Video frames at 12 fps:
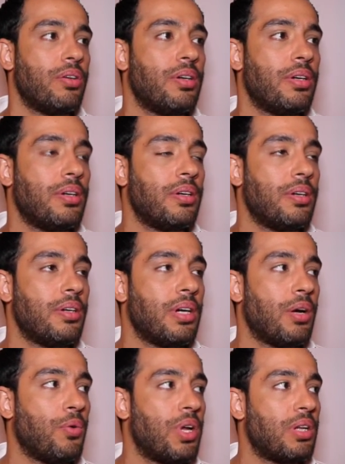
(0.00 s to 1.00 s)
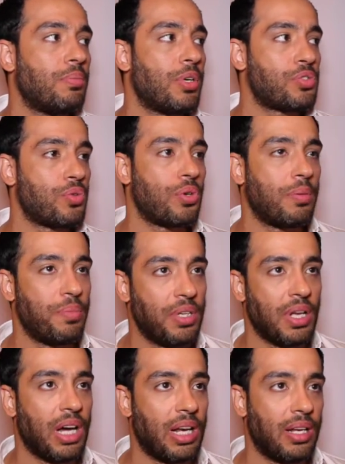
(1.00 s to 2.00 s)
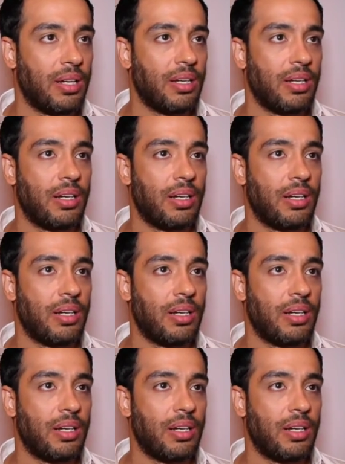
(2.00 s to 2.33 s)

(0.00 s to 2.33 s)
آه، اولا بشكر ربنا على